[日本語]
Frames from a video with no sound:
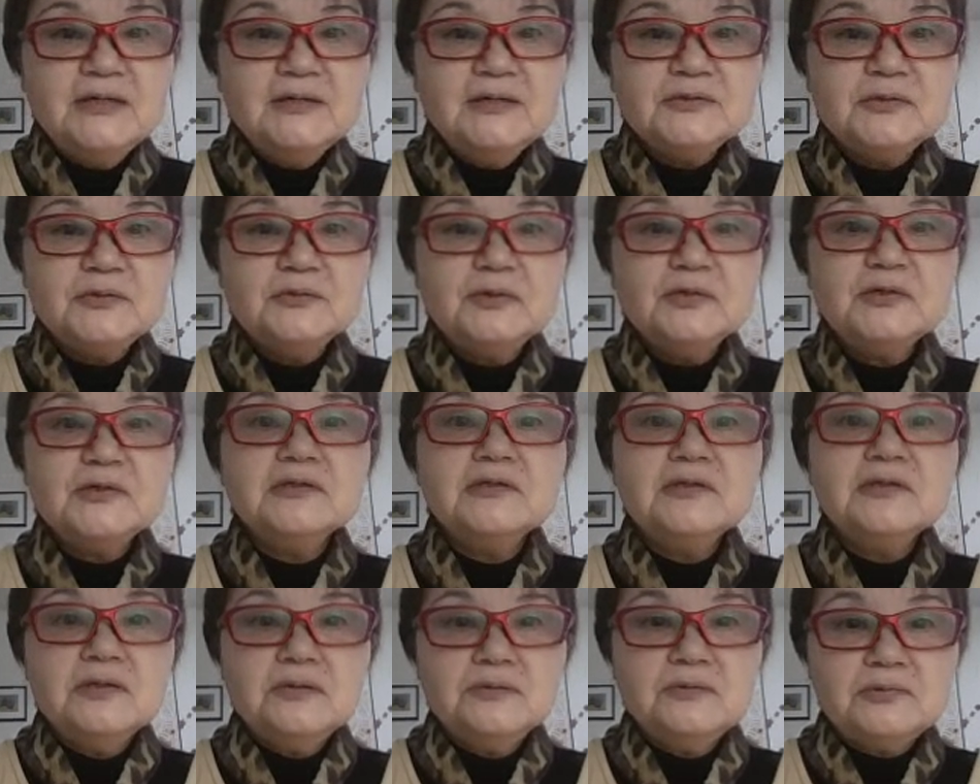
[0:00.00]
そういう時
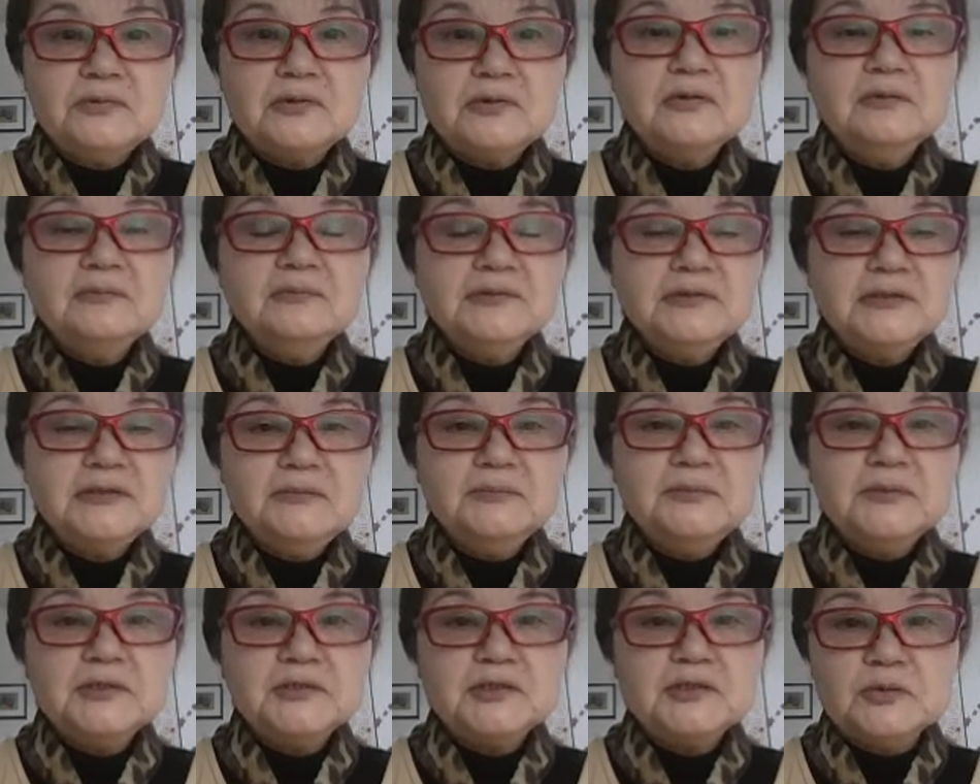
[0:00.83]
に room
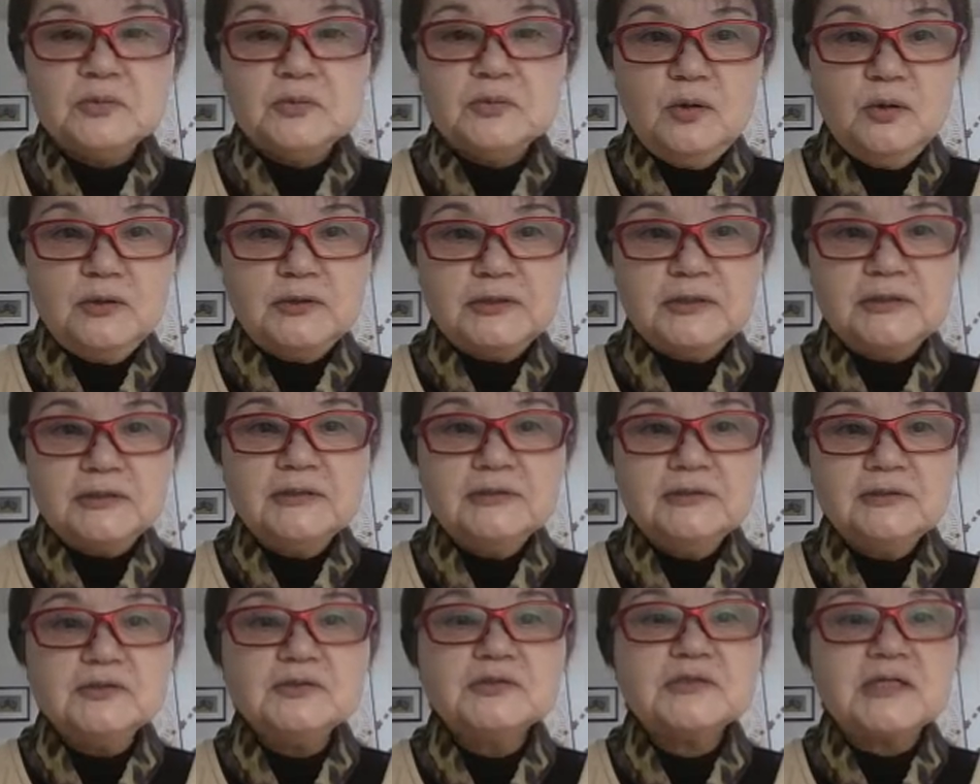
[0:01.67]
temperature water
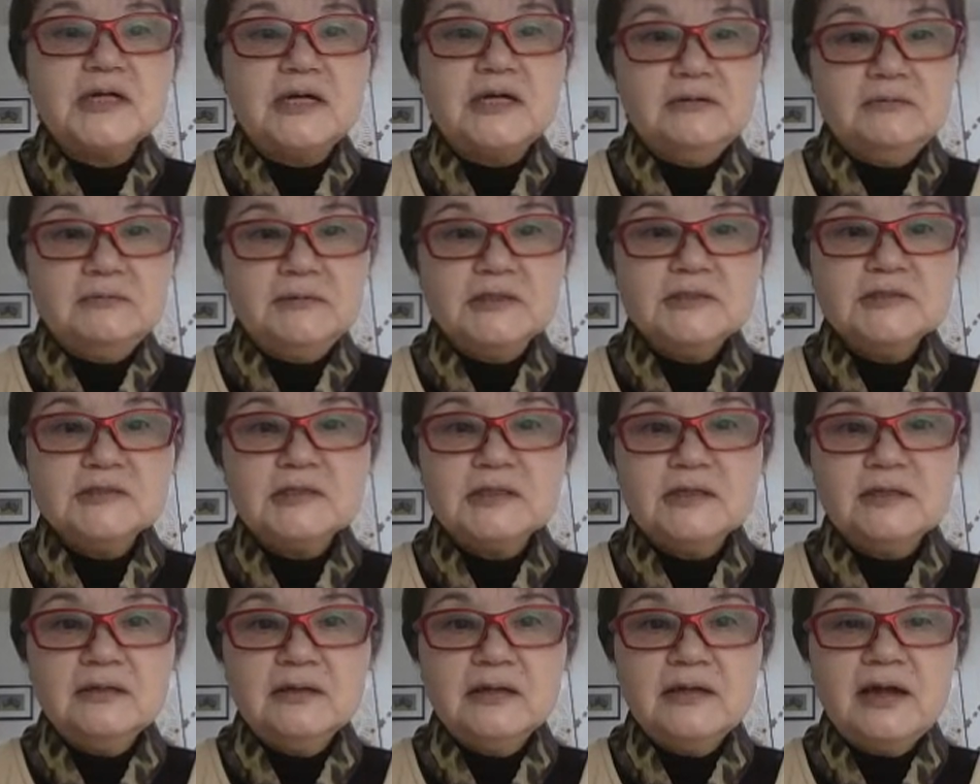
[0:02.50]
と使います。
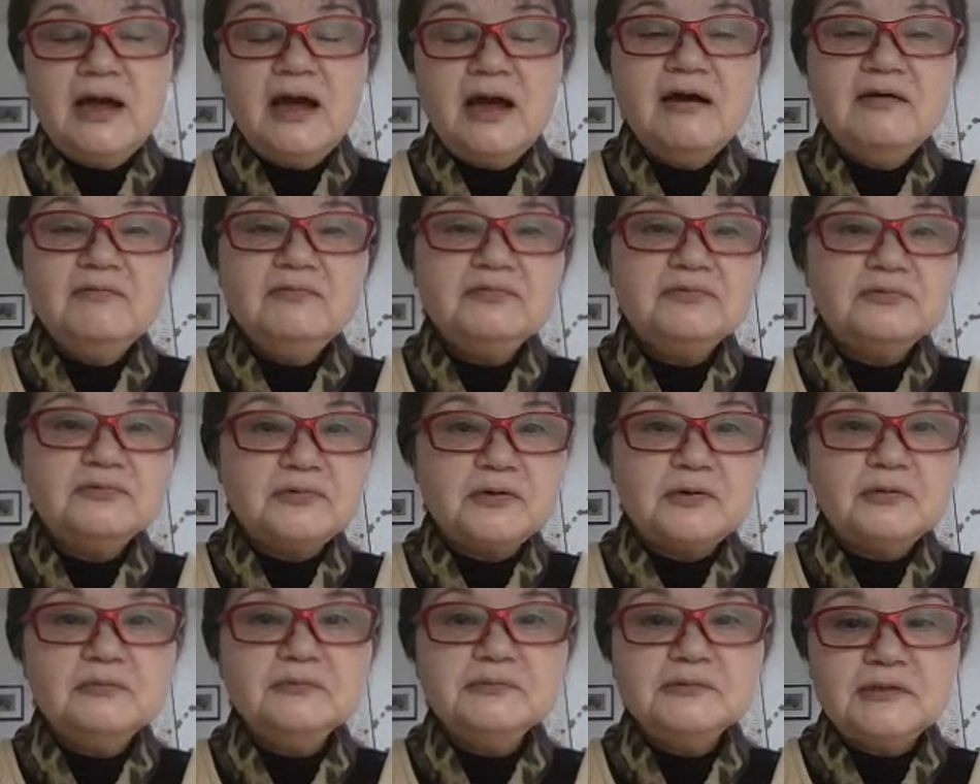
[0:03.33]
Can I have
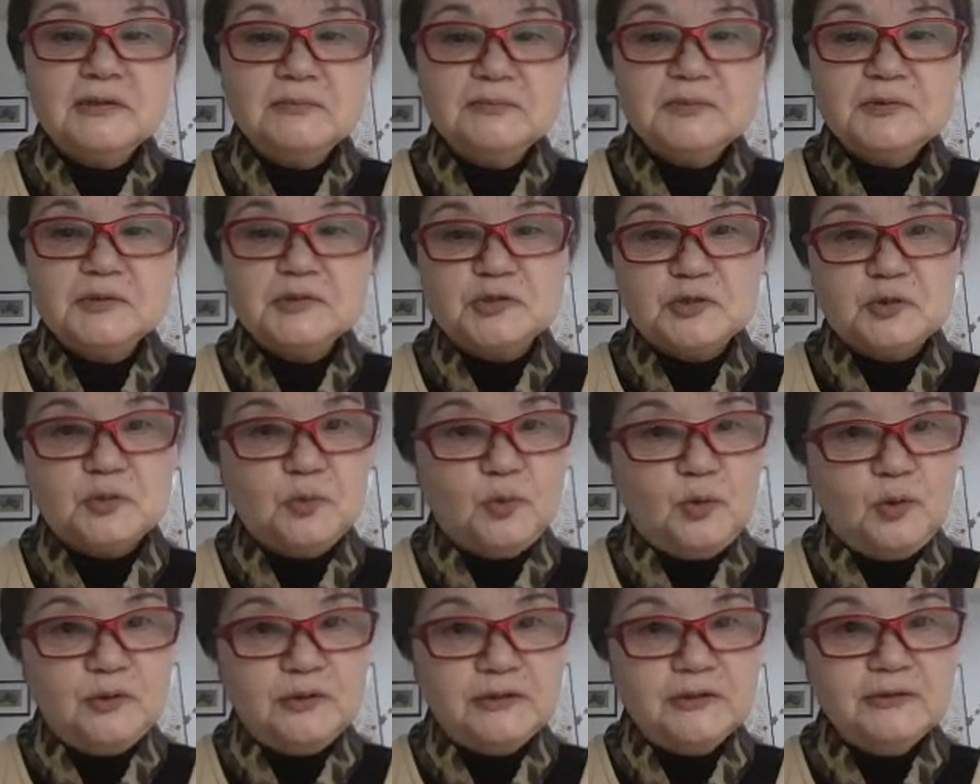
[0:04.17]
room temperature
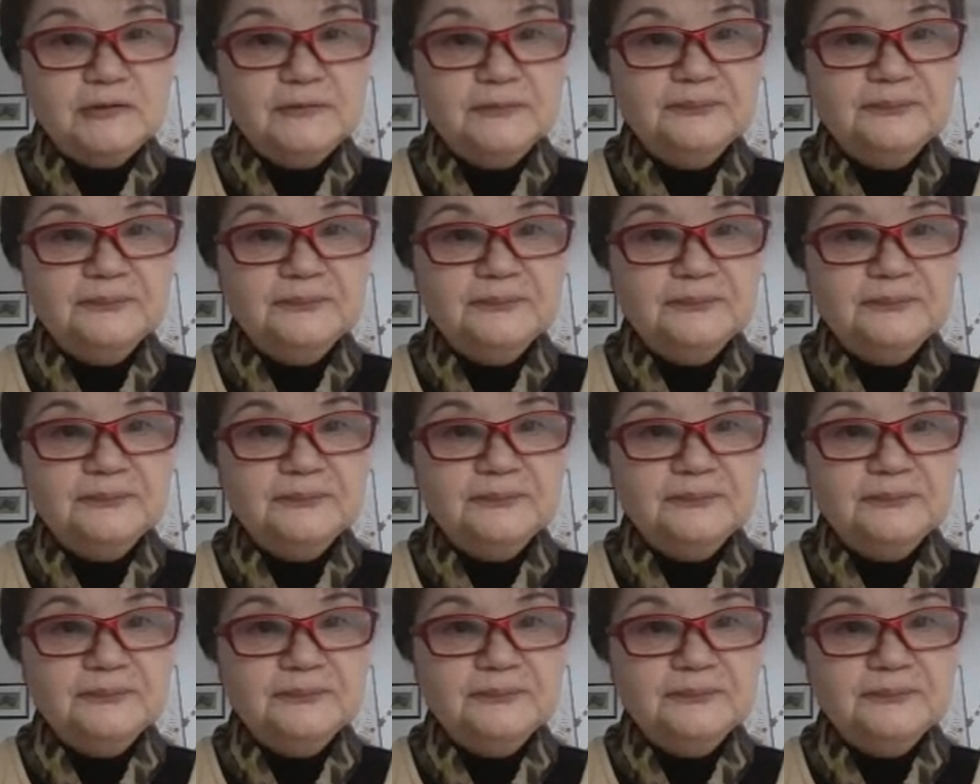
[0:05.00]
water?